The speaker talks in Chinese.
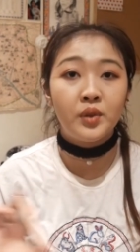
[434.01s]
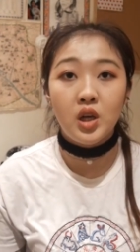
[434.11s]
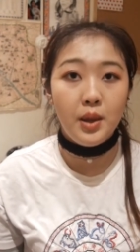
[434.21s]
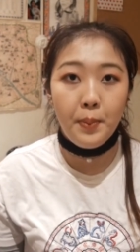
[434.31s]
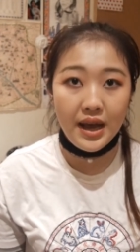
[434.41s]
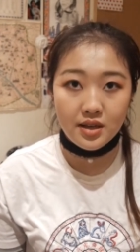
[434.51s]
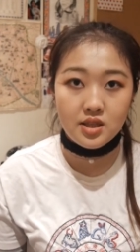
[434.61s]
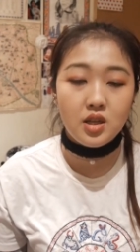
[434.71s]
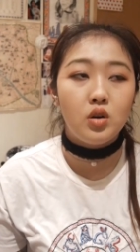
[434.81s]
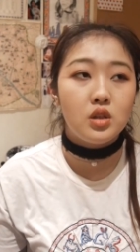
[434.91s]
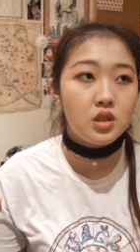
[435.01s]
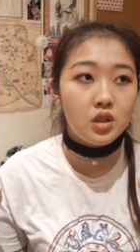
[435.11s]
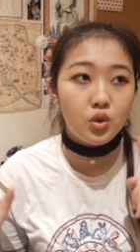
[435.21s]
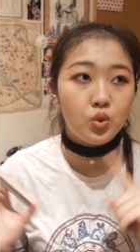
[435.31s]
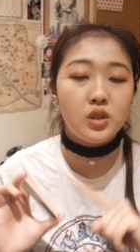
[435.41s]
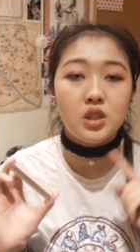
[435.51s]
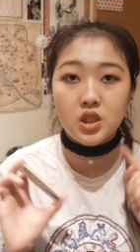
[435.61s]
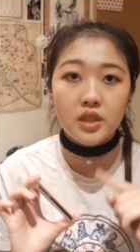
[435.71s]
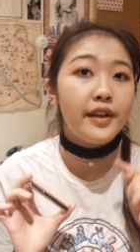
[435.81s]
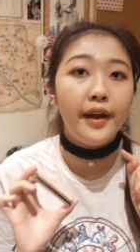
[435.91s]
可以 pass 掉了，这个东西
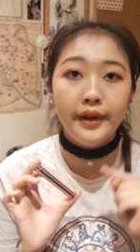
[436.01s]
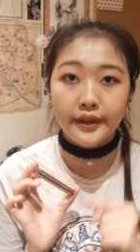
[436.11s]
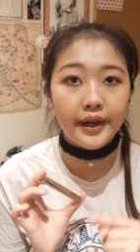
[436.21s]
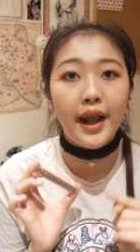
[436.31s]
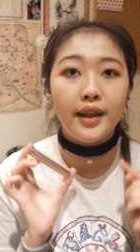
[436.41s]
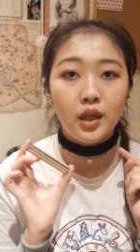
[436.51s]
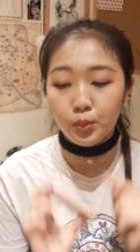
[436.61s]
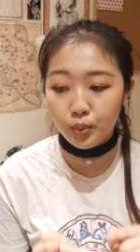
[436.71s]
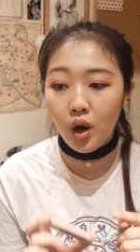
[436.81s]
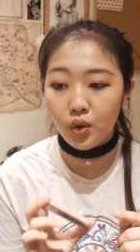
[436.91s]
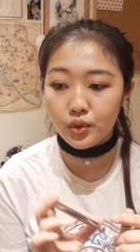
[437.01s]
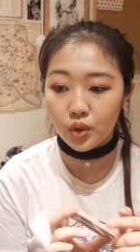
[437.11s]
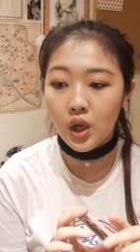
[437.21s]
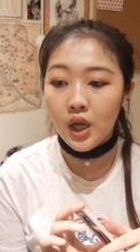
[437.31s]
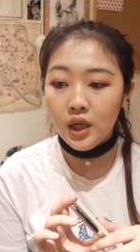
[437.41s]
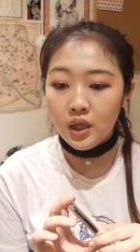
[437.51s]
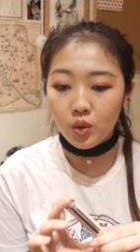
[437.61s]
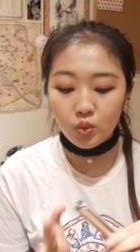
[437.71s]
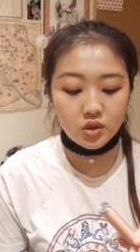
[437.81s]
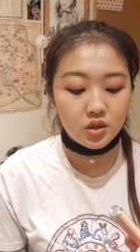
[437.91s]
真的很干，很不好用。
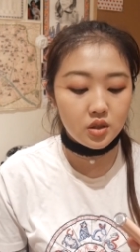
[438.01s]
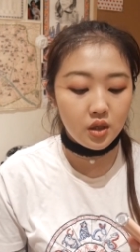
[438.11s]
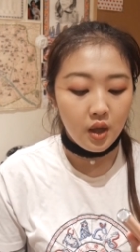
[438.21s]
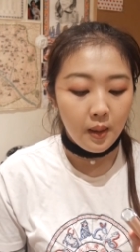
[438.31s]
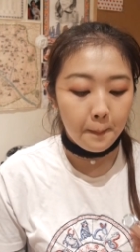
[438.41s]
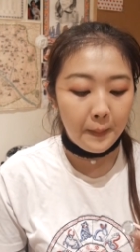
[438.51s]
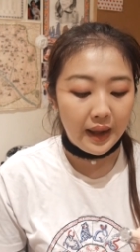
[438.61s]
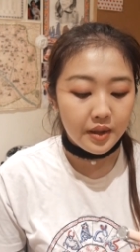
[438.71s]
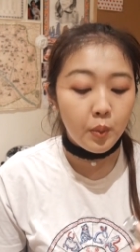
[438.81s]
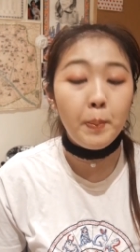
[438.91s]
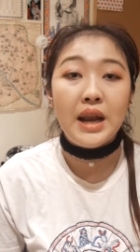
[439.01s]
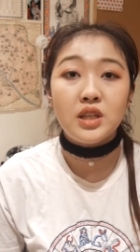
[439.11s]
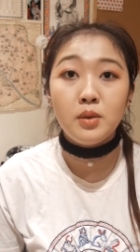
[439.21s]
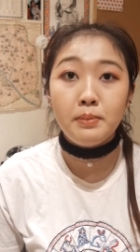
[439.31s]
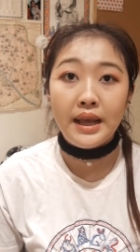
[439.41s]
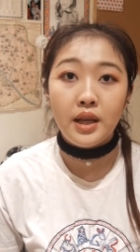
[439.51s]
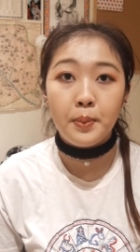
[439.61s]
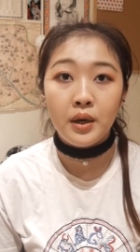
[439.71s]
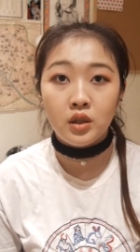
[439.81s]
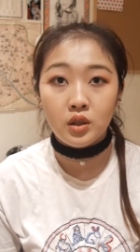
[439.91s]
我是买本来是要买
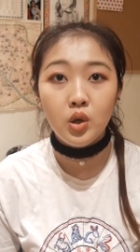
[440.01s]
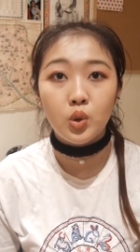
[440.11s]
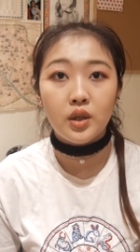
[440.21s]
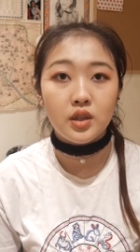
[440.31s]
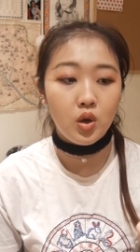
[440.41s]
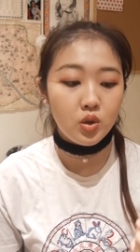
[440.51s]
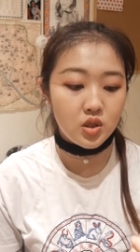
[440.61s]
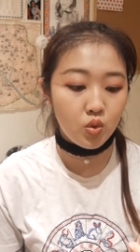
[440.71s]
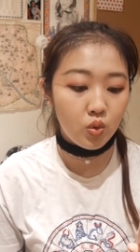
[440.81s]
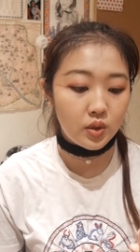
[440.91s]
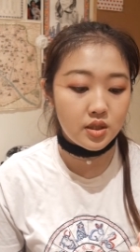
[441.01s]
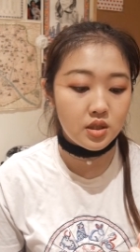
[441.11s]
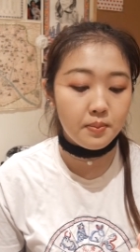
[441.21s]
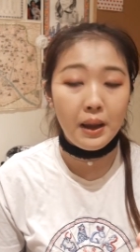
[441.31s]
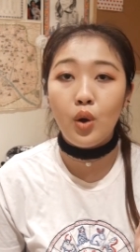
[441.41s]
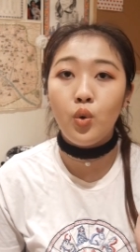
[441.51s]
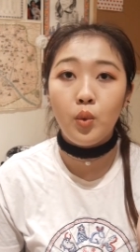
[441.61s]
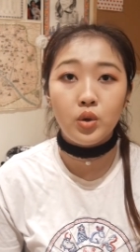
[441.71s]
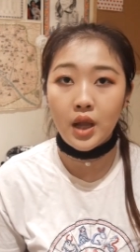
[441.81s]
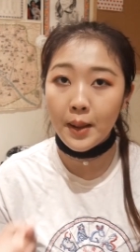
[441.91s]
给朋友的，然后结果我自己买
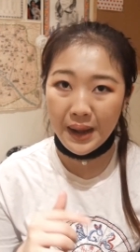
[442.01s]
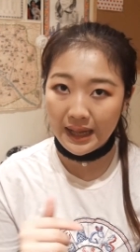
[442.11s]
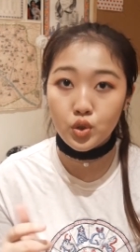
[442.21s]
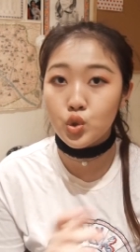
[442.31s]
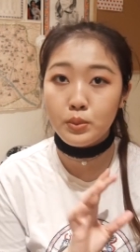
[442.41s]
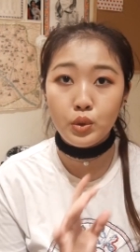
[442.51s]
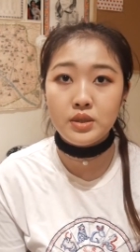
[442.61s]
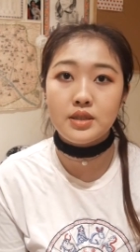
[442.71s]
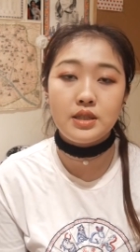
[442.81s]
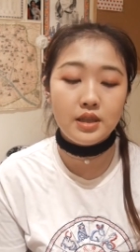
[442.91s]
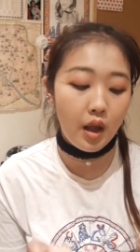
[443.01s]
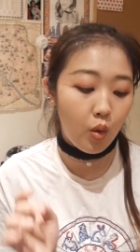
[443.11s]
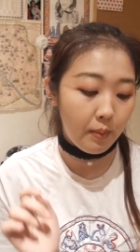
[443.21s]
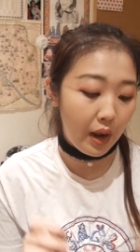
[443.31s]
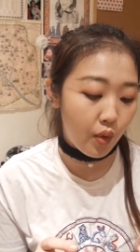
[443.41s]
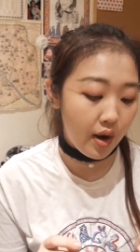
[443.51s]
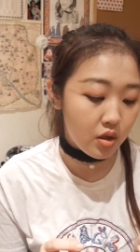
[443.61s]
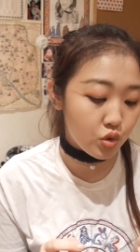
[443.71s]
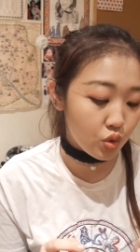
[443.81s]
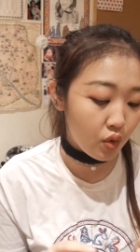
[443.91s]
回我看买的时候没有仔细看，我买回
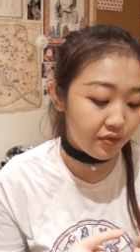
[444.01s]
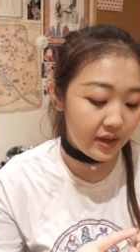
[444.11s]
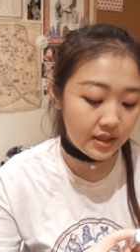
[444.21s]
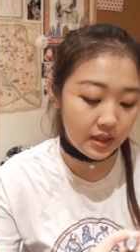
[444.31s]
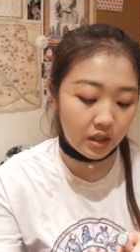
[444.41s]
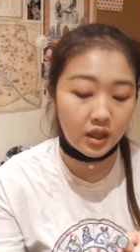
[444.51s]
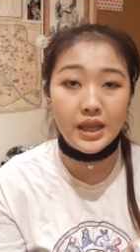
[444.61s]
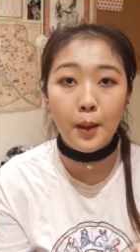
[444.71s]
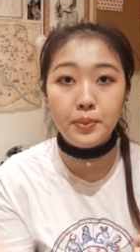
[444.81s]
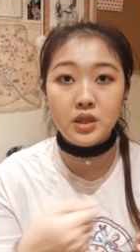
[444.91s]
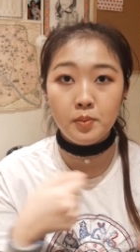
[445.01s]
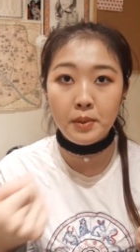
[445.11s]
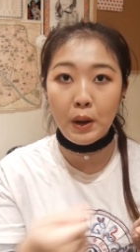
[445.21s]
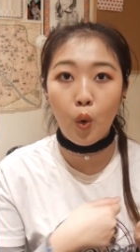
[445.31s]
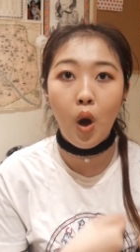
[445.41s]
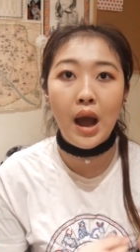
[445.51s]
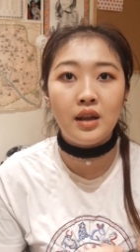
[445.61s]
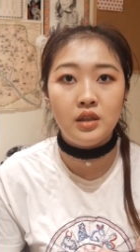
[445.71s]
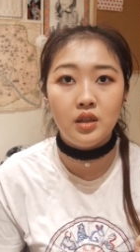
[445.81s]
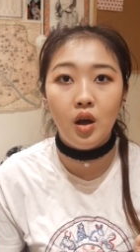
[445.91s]
来的时候发现它那个羊皮上面被
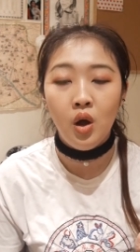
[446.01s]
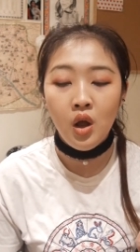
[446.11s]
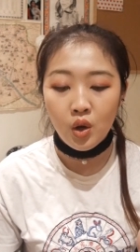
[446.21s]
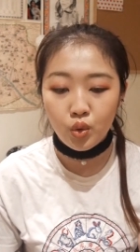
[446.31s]
刮了一道。